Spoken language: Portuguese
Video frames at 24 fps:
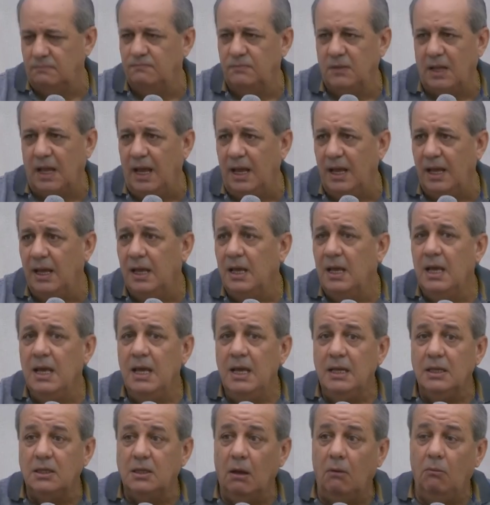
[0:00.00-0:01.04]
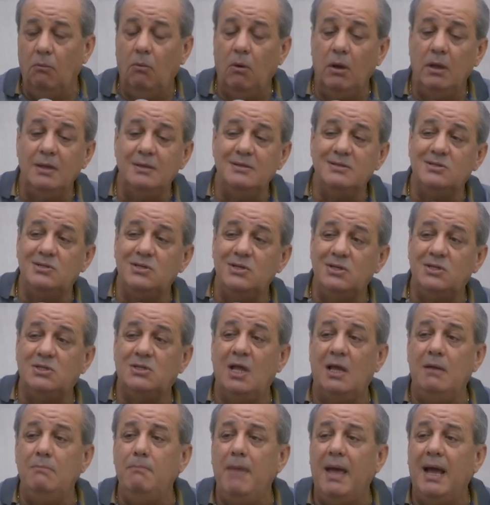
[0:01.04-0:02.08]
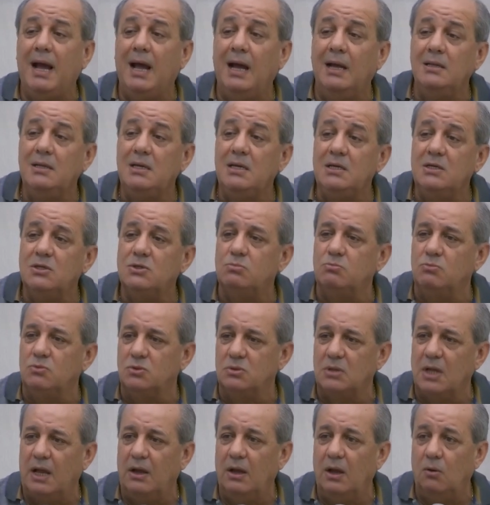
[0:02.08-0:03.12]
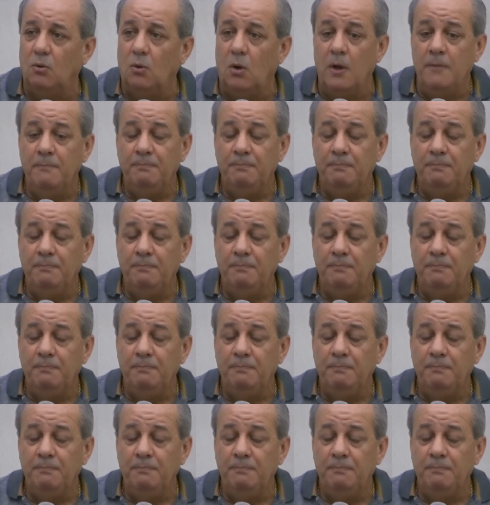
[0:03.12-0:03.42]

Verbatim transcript: Né? Então, existem mecanismos. Né?